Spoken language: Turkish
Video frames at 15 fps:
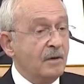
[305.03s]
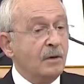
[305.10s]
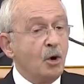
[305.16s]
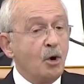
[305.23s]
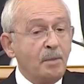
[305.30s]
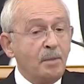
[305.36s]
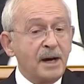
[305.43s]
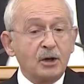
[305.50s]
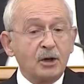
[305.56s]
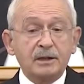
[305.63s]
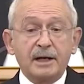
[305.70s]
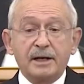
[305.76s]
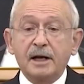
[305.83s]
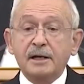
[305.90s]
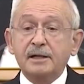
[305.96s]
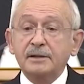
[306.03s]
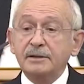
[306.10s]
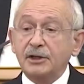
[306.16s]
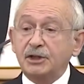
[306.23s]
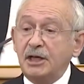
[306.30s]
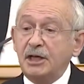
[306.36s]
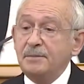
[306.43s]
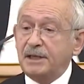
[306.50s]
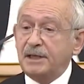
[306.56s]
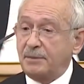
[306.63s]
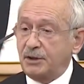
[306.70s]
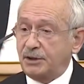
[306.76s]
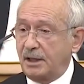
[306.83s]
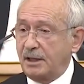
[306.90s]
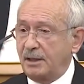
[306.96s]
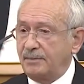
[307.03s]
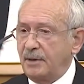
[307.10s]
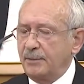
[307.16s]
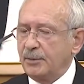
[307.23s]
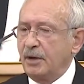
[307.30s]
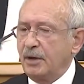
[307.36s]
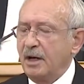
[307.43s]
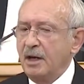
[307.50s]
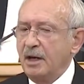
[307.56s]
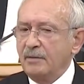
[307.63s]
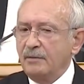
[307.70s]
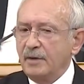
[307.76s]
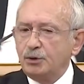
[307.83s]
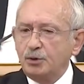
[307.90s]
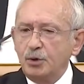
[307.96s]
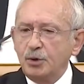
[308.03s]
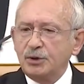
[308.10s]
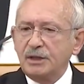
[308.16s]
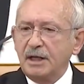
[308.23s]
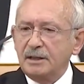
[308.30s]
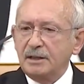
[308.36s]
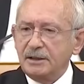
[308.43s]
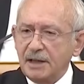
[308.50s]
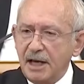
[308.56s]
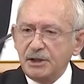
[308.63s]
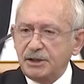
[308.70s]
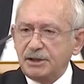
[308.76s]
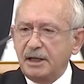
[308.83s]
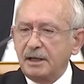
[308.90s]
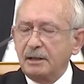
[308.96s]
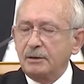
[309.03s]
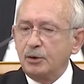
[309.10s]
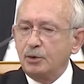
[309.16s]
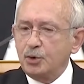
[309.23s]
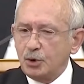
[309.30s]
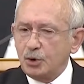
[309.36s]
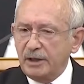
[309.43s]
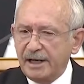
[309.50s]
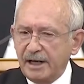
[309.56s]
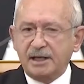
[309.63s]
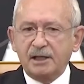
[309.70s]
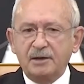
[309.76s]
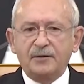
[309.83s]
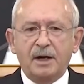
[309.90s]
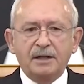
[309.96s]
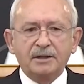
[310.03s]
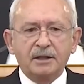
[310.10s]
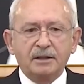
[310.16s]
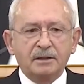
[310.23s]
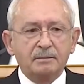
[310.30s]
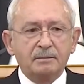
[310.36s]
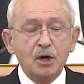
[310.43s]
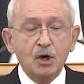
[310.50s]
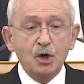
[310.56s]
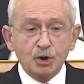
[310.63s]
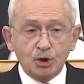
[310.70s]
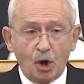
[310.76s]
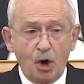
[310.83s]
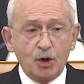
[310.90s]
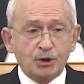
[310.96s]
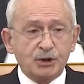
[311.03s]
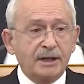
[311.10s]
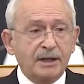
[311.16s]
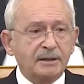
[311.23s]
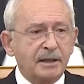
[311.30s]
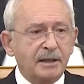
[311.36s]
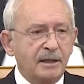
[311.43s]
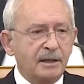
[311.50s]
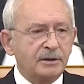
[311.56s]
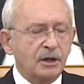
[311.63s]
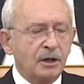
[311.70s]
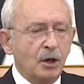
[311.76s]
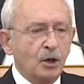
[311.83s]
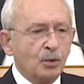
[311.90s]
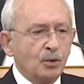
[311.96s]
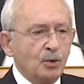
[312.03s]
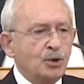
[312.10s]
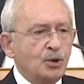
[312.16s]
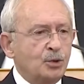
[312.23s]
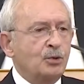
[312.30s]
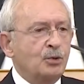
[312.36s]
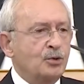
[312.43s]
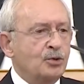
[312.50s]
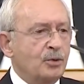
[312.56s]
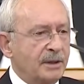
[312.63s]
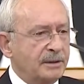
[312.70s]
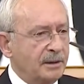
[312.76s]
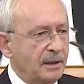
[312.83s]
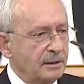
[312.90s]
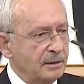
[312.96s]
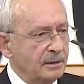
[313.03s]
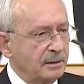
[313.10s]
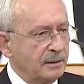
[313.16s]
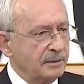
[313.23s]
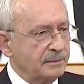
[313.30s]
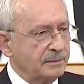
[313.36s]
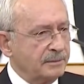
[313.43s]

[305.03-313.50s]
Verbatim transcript: Ve o baronlar hakkında kimse bir şey yapamıyor. Ve Türkiye'nin gençleri üzülerek ifade edeyim çok sayıda genç uyuşturucu batağında.